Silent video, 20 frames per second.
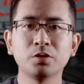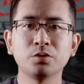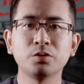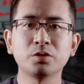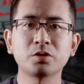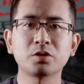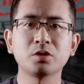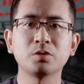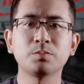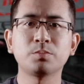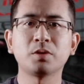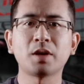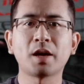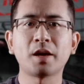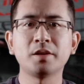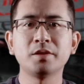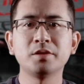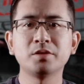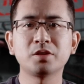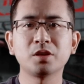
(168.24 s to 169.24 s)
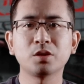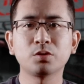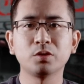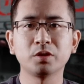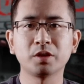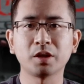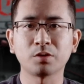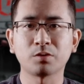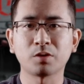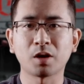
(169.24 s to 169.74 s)
于是布莱恩接过
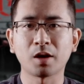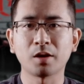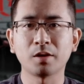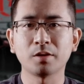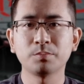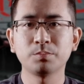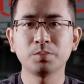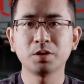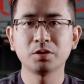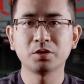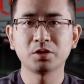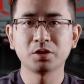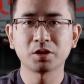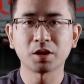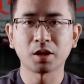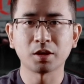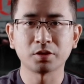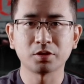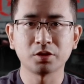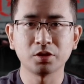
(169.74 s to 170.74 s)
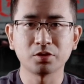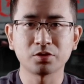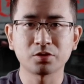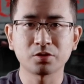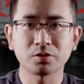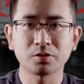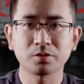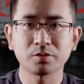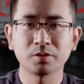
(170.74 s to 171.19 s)
电话，并记下了地址：